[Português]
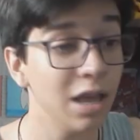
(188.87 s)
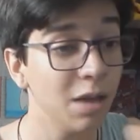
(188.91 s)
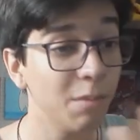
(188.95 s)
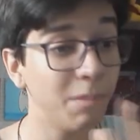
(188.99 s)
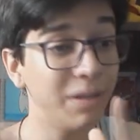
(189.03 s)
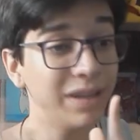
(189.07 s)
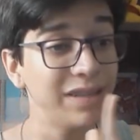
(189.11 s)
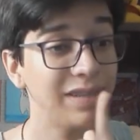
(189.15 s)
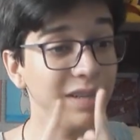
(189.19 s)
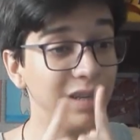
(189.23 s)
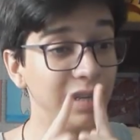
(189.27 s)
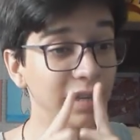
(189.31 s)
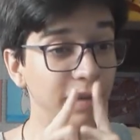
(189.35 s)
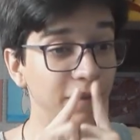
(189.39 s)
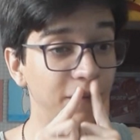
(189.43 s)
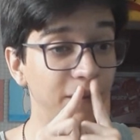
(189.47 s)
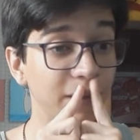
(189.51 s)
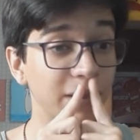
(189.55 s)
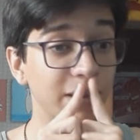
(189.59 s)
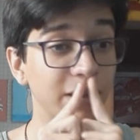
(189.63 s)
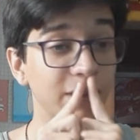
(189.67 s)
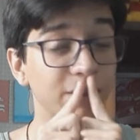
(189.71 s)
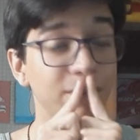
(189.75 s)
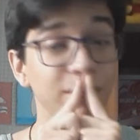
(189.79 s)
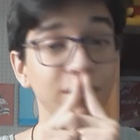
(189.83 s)
mas
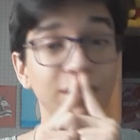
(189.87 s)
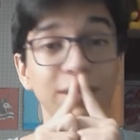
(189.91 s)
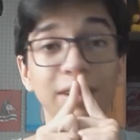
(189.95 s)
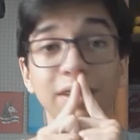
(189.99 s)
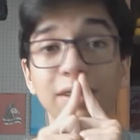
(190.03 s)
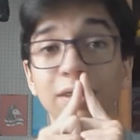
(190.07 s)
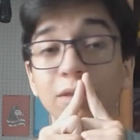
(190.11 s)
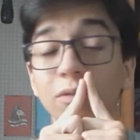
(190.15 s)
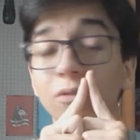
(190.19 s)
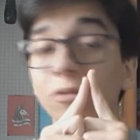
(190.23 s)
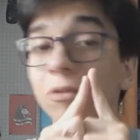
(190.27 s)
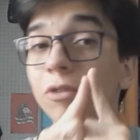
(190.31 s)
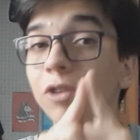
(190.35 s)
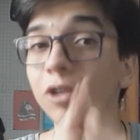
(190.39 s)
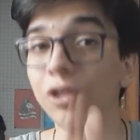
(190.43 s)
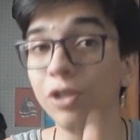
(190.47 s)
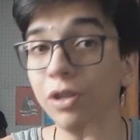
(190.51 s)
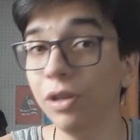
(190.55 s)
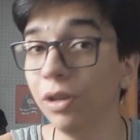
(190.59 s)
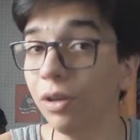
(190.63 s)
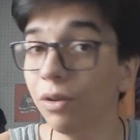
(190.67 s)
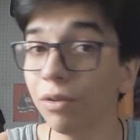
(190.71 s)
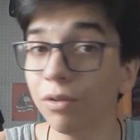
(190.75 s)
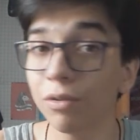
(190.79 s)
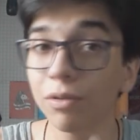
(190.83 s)
significa que vocês não
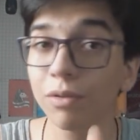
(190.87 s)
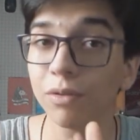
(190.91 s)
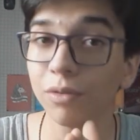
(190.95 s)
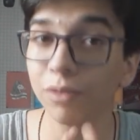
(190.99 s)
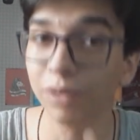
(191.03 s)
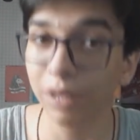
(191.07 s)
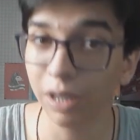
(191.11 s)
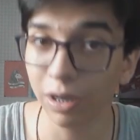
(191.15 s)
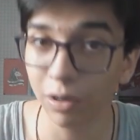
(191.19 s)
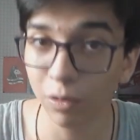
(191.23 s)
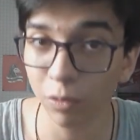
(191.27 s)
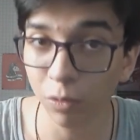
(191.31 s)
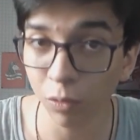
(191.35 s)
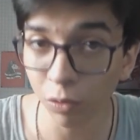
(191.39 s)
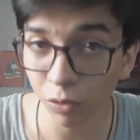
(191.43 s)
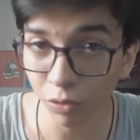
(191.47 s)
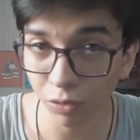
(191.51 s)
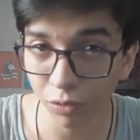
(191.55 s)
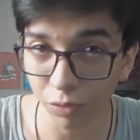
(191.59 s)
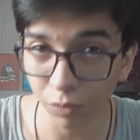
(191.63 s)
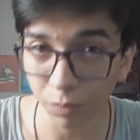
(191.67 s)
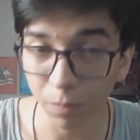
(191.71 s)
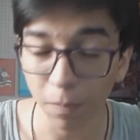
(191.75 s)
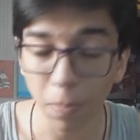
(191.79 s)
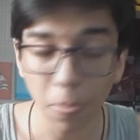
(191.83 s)
curtiram o
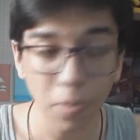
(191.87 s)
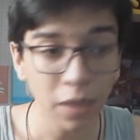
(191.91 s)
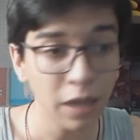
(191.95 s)
conteúdo,